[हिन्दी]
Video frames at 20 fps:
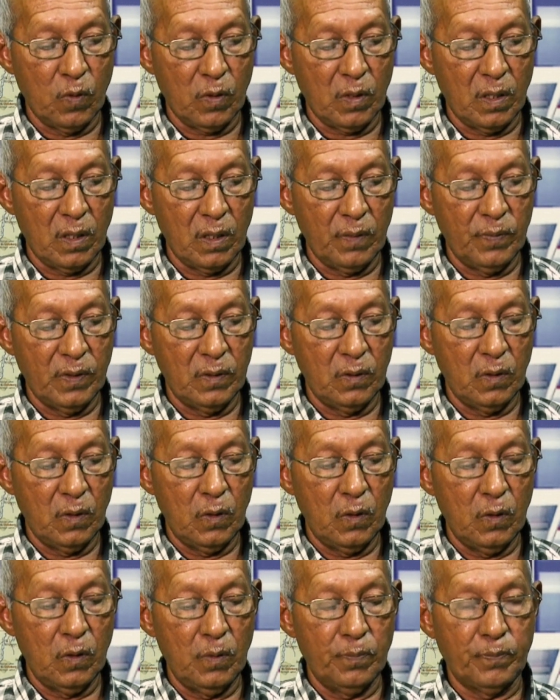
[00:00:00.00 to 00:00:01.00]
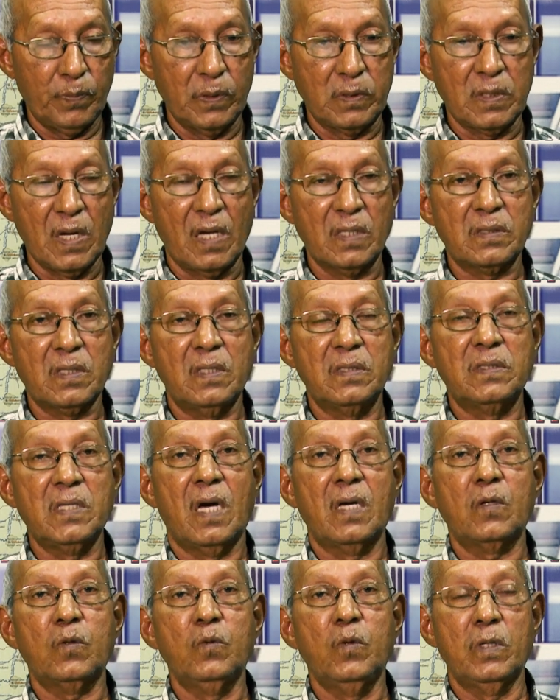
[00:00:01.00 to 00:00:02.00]
को करीबन पचास
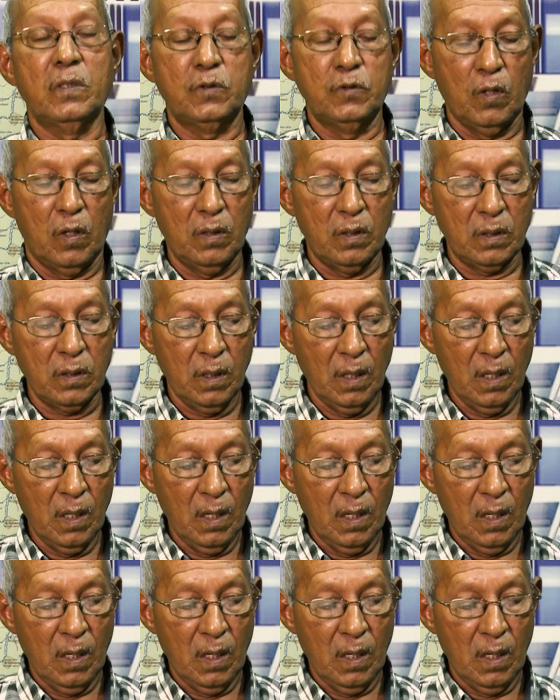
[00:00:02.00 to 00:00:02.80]
हज़ार यू डॉलर